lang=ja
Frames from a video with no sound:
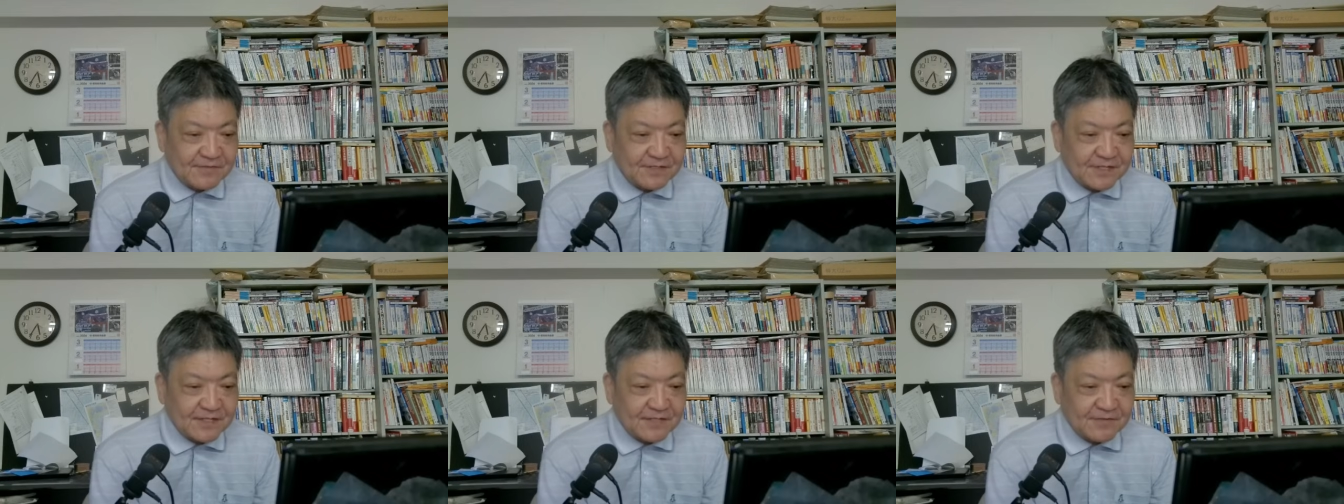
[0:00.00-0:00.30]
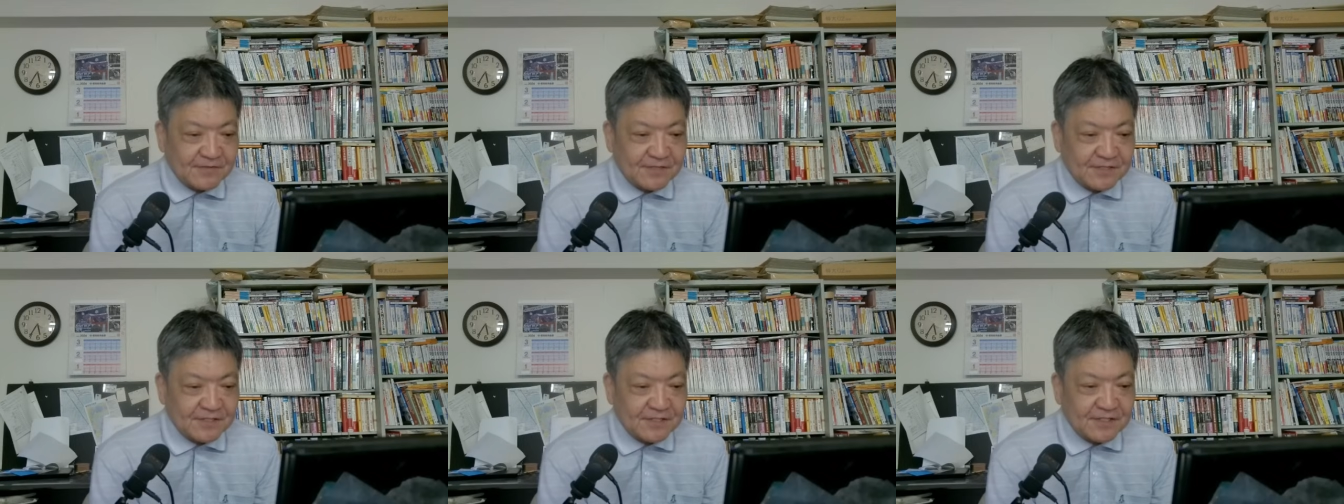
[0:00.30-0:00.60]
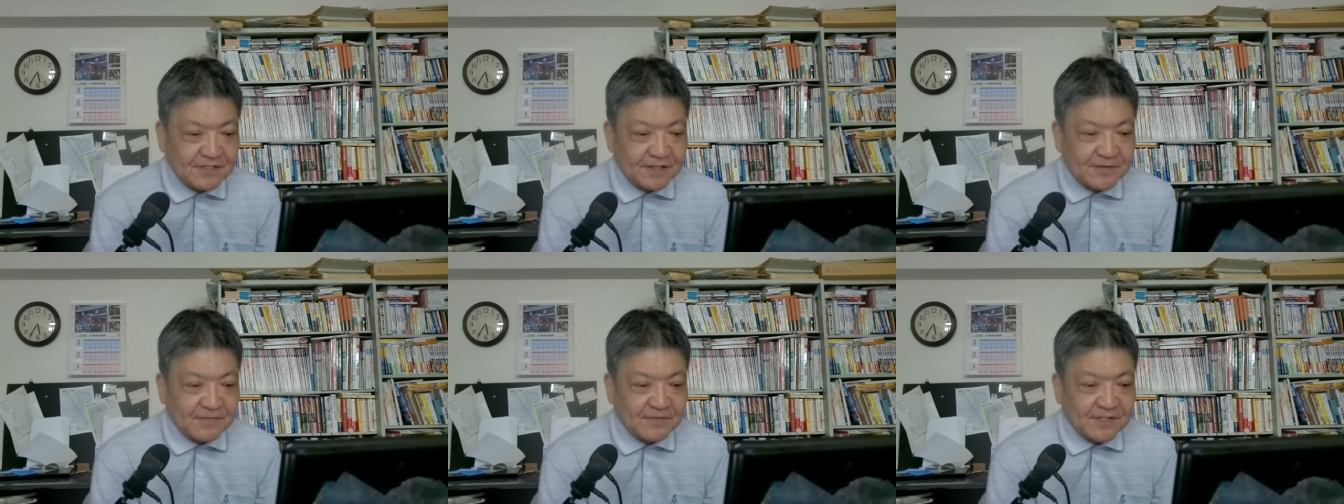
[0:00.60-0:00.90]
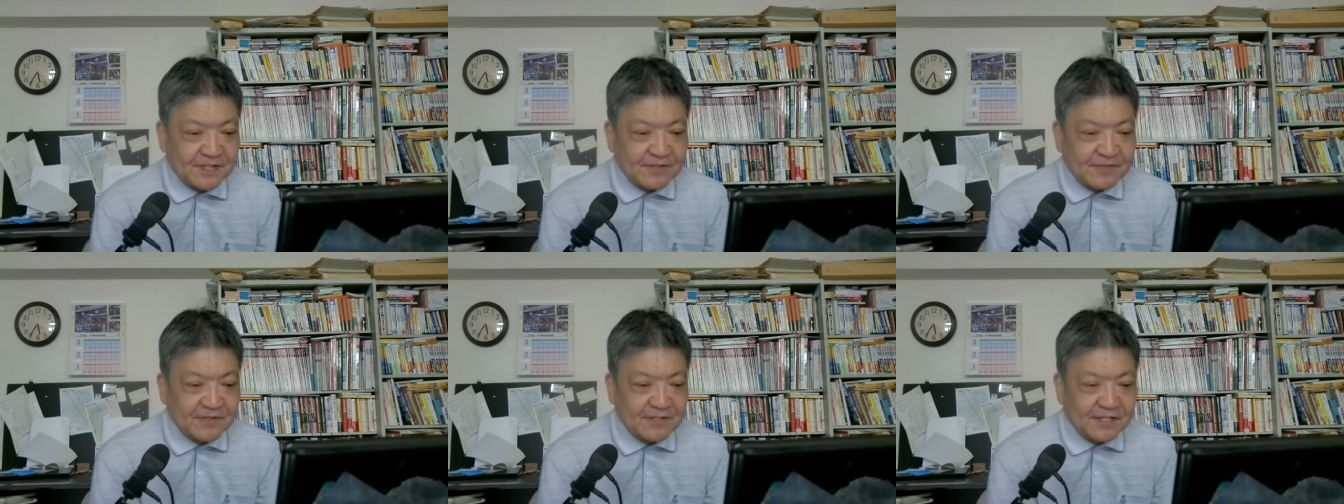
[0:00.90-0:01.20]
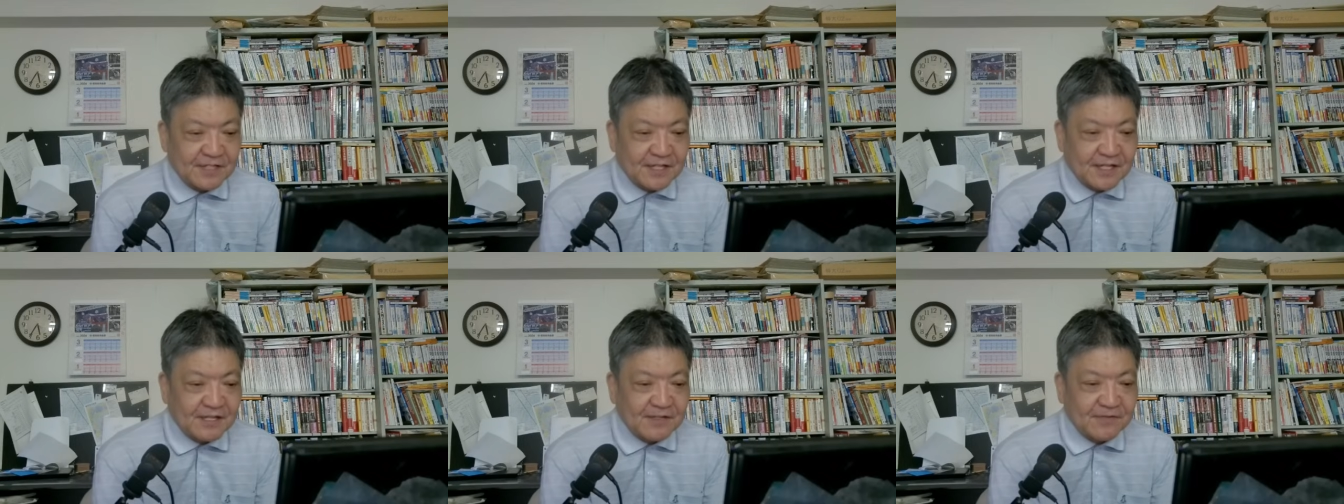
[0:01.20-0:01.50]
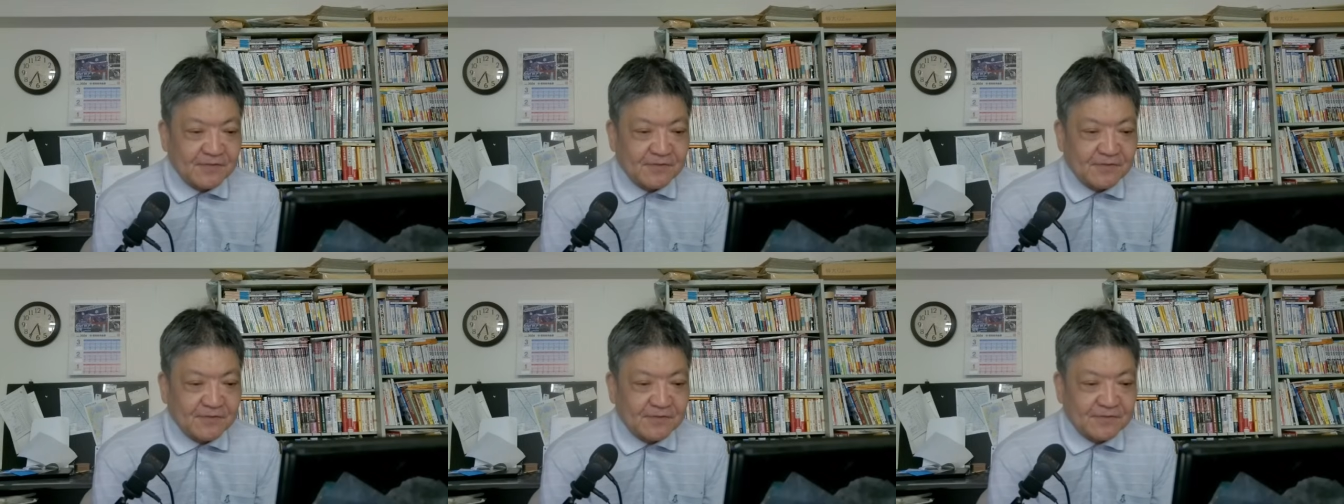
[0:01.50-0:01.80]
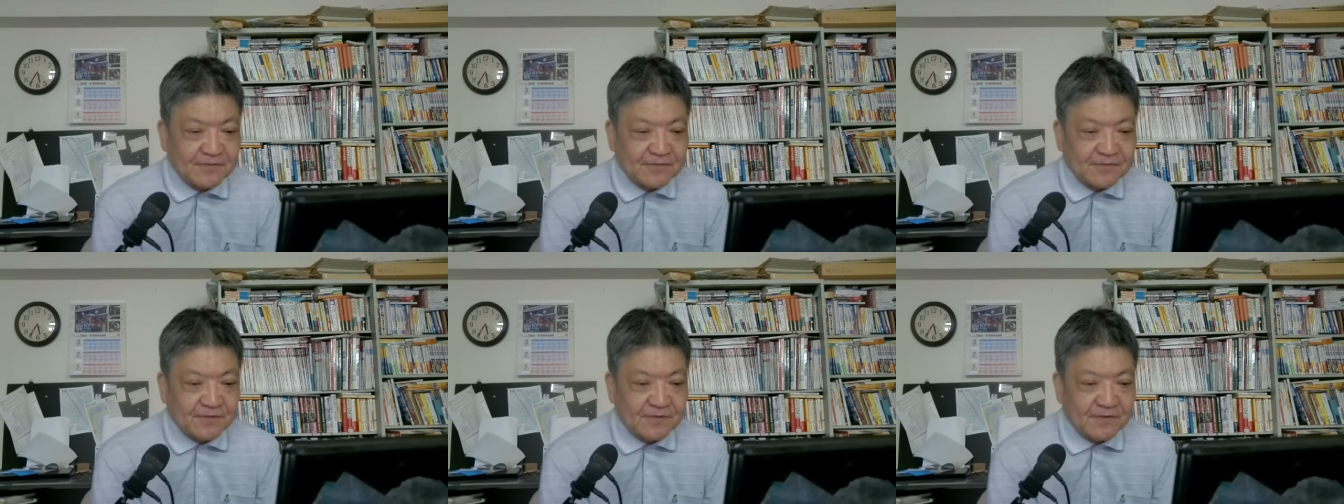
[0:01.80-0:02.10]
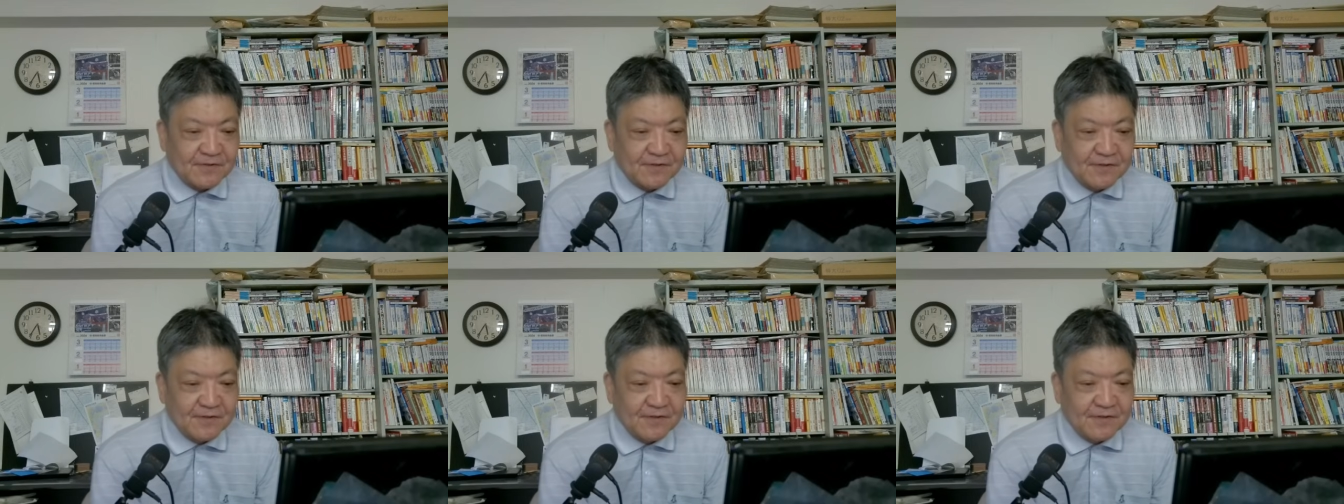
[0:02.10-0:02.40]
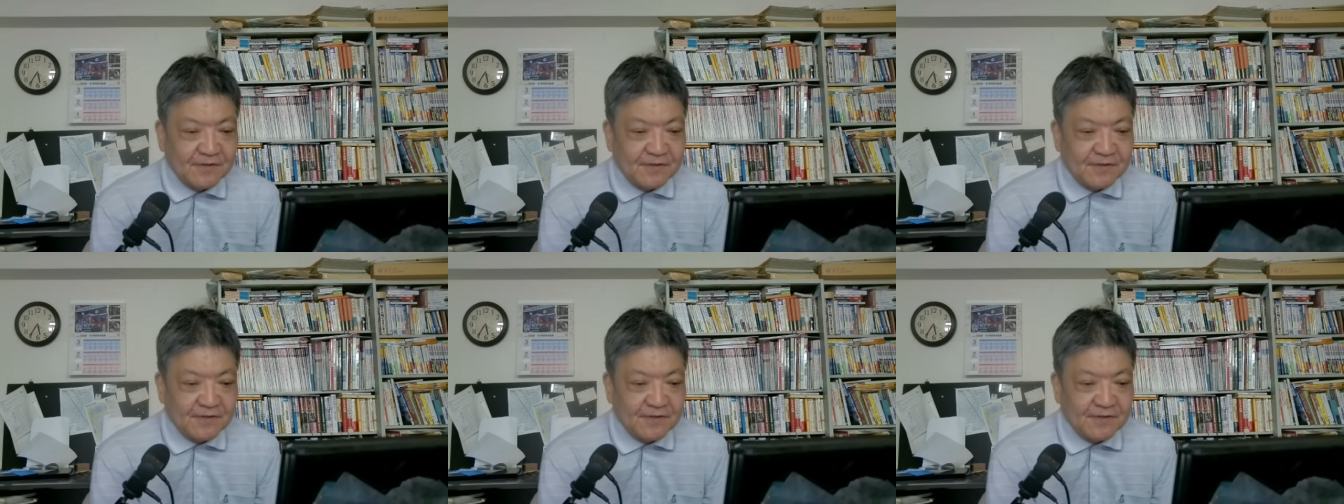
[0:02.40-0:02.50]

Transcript: の銀行システムへの支援能力の、